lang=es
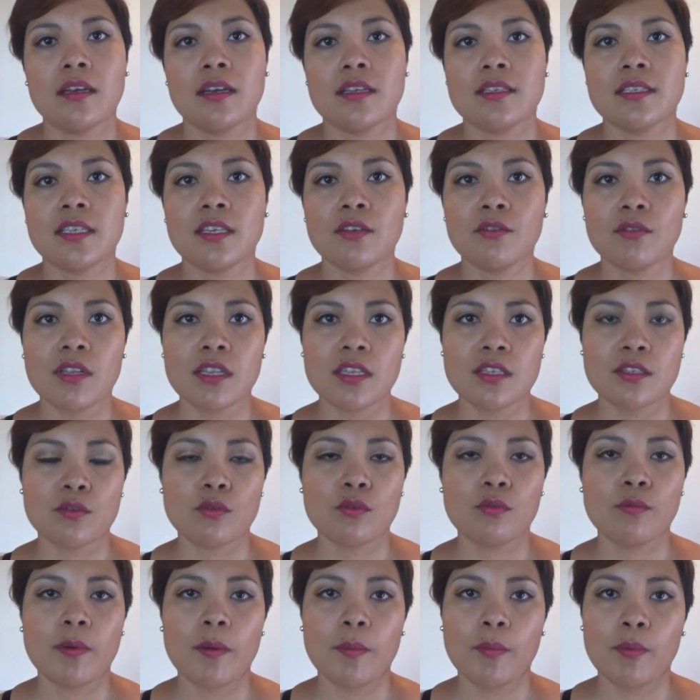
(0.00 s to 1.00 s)
Así que una
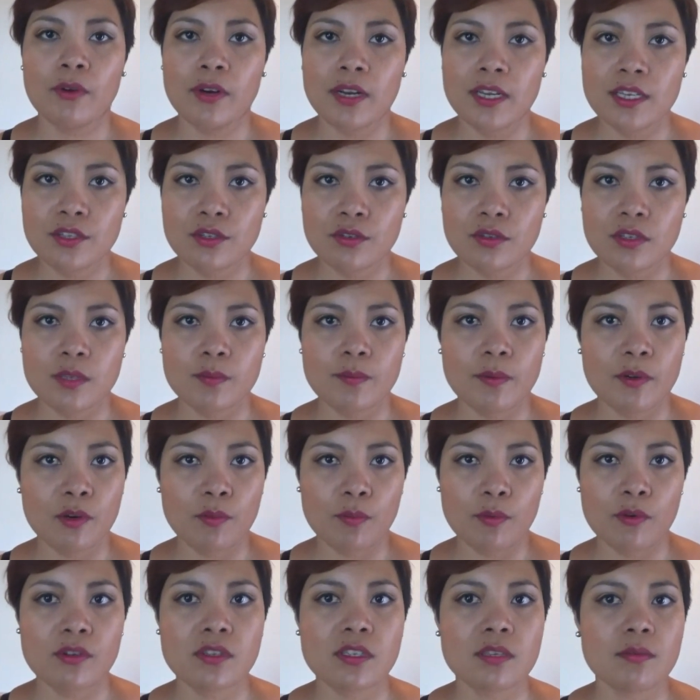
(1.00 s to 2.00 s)
disculpa por eso,
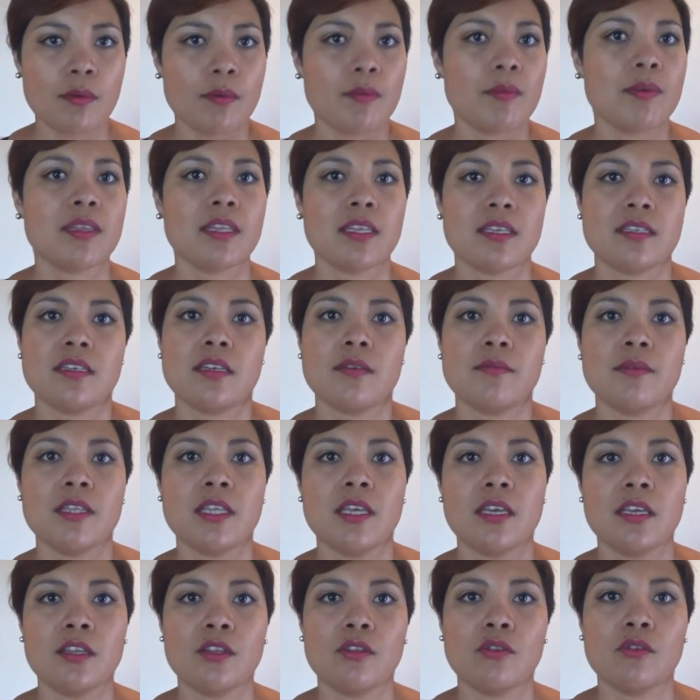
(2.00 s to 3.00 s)
espero próximamente hacer
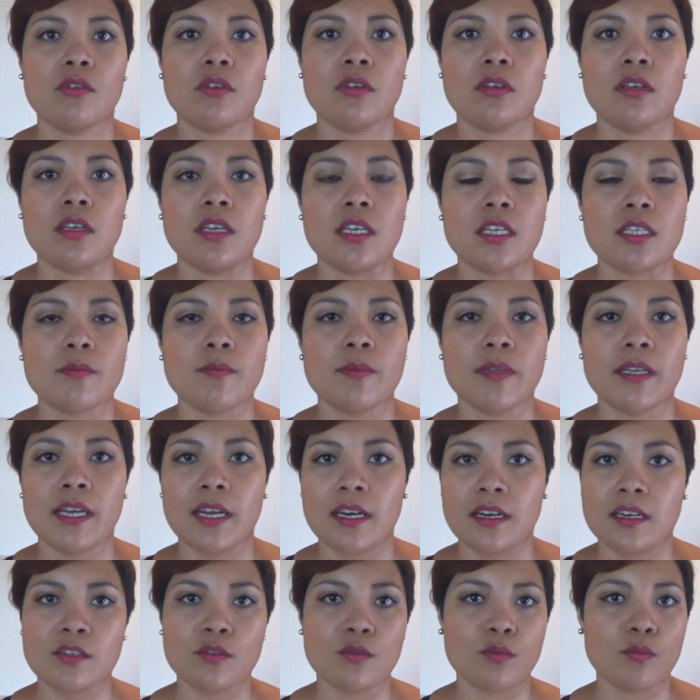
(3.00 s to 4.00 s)
videito y
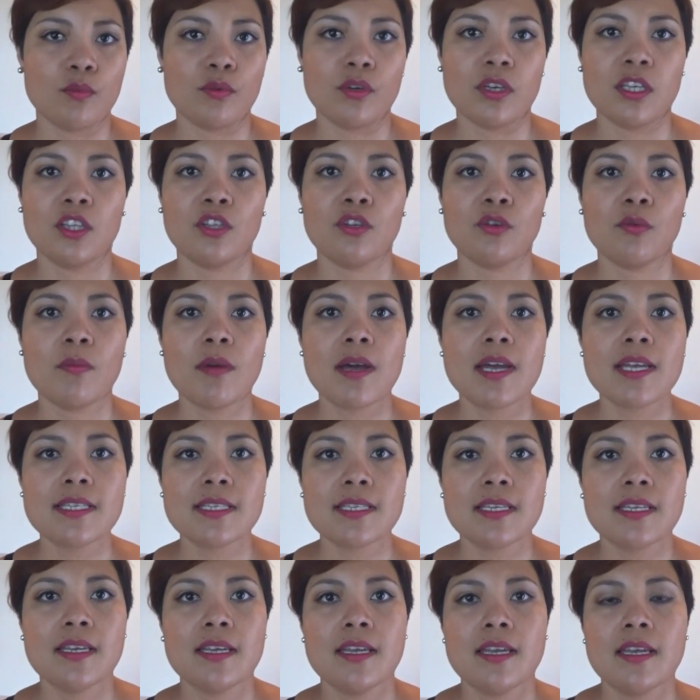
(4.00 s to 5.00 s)
explicarles un poquito
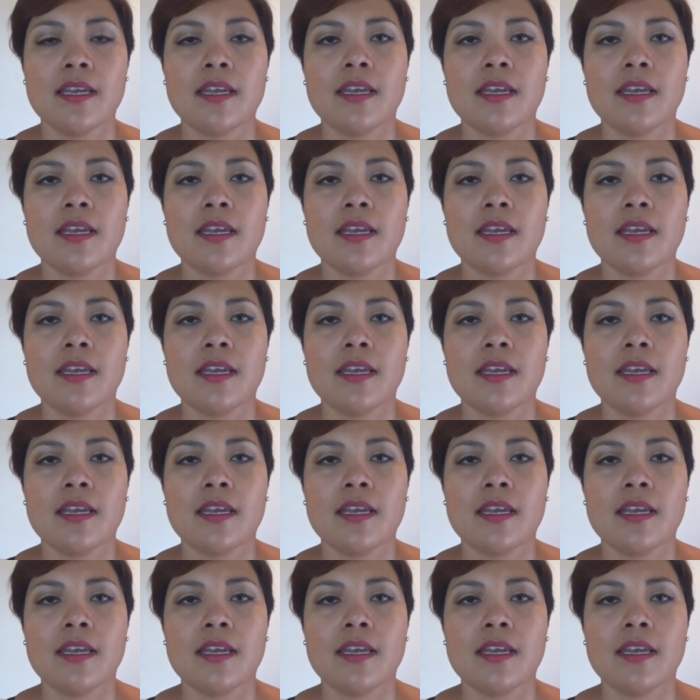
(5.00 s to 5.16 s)
más